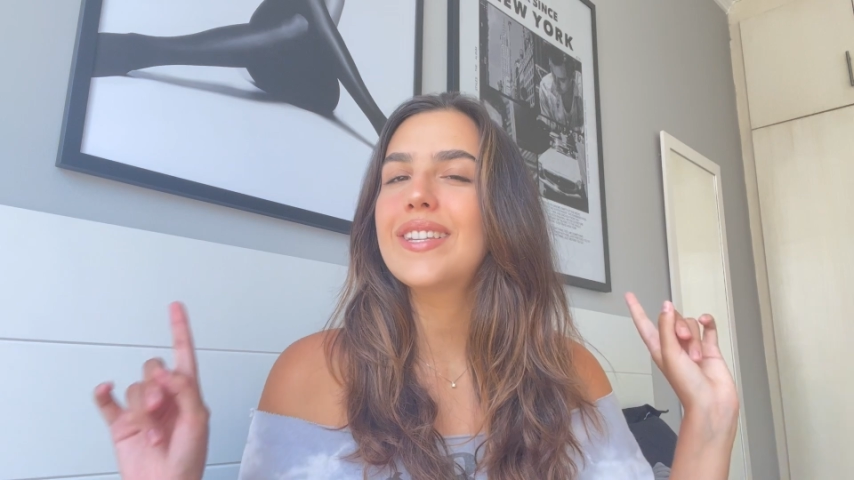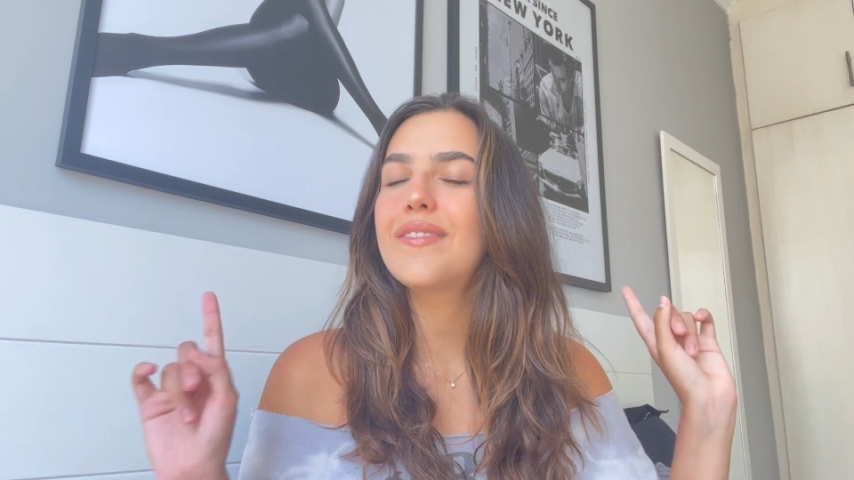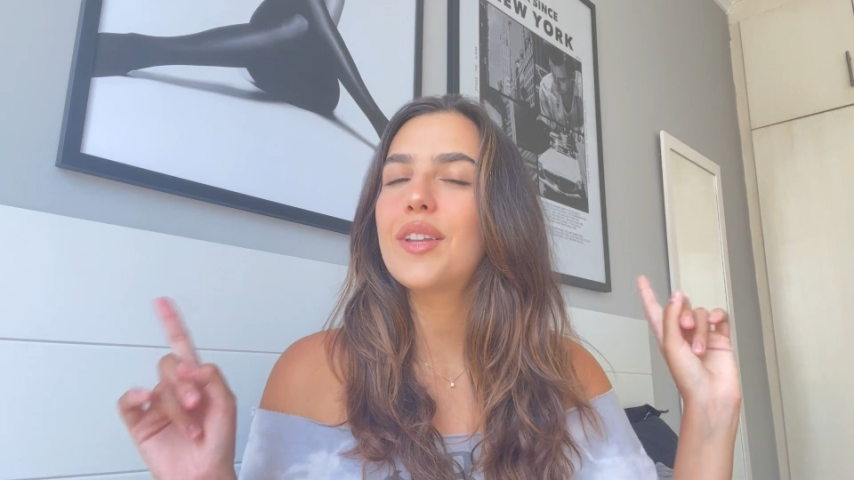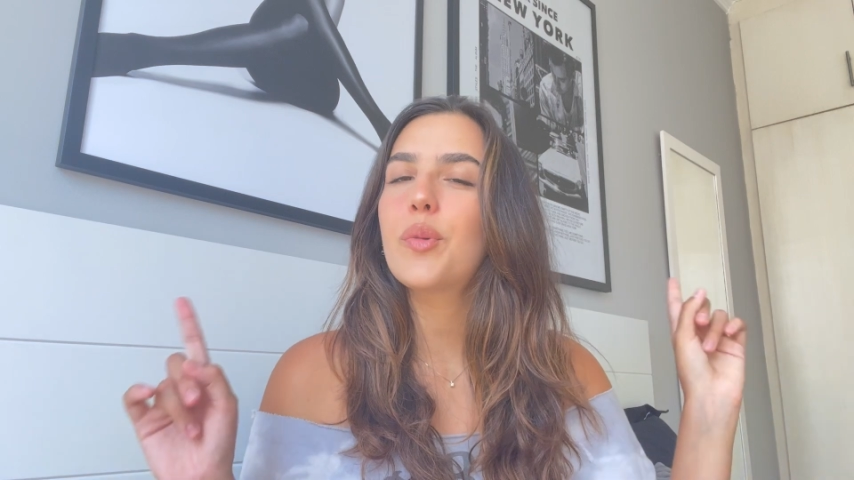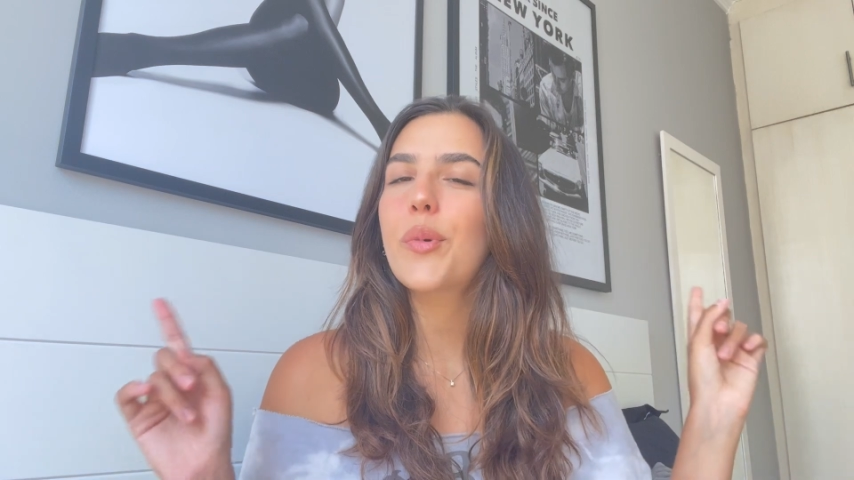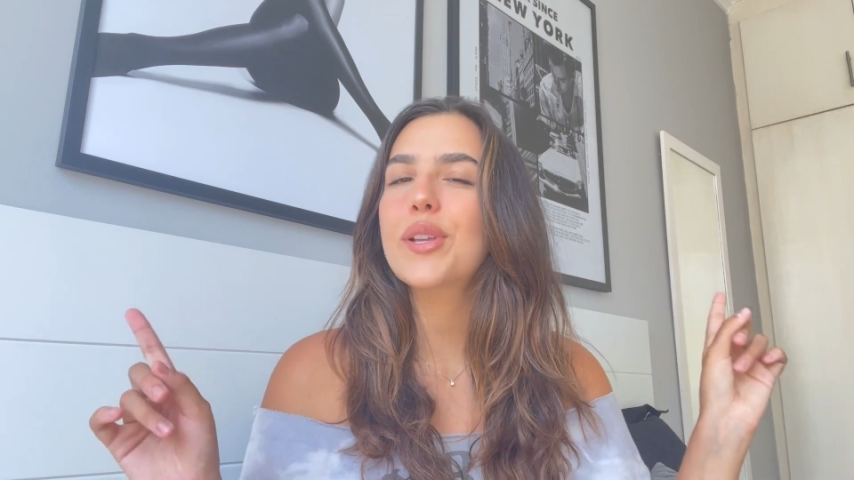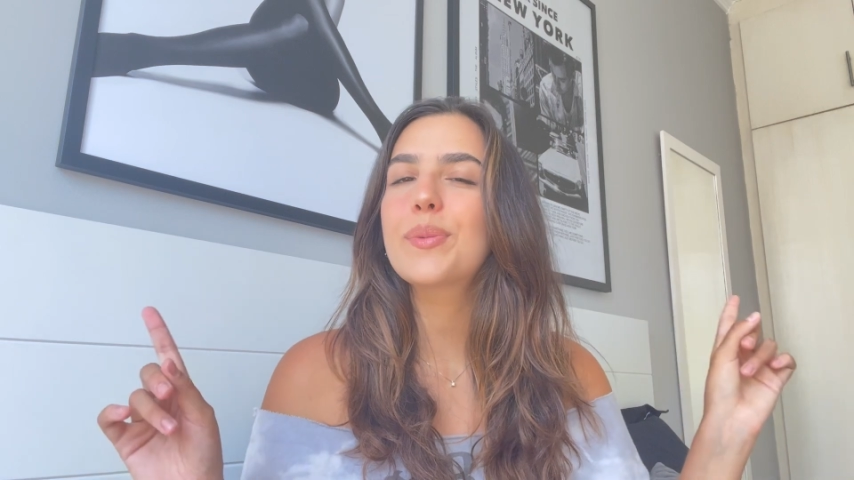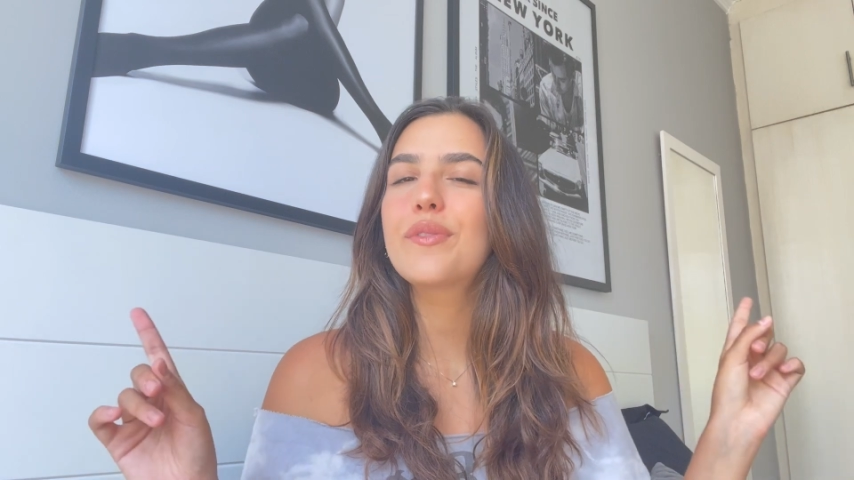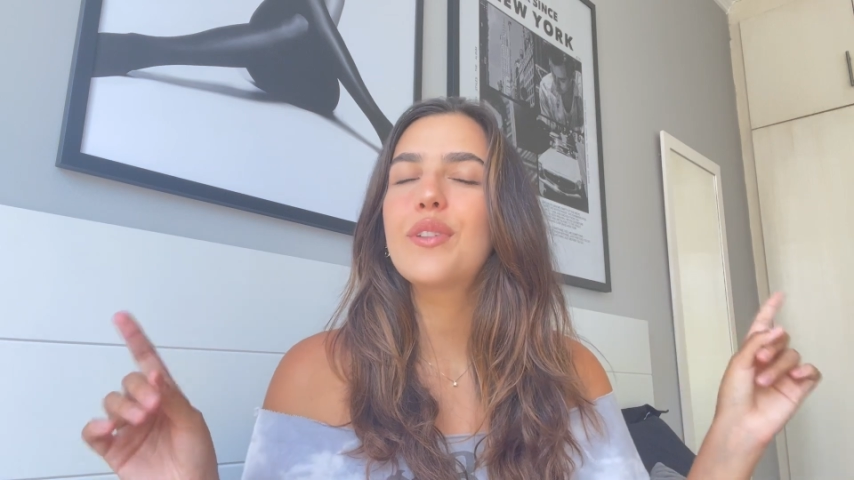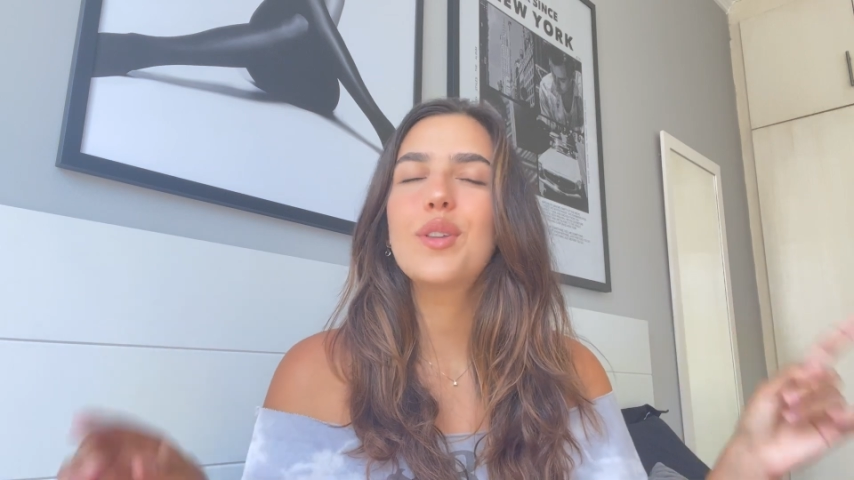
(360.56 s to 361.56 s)
se vê no
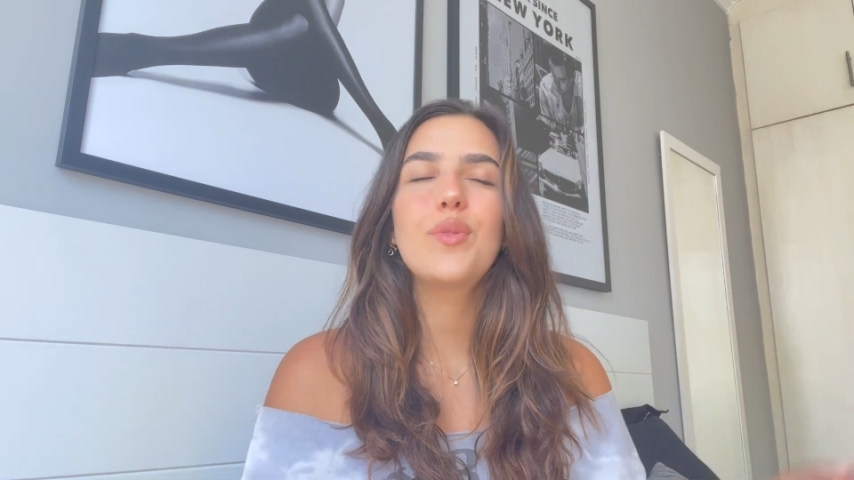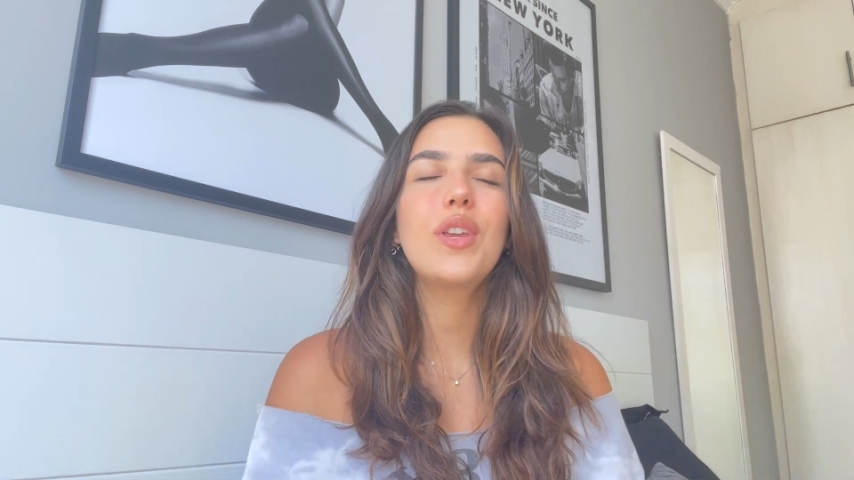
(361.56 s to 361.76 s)
próximo vídeo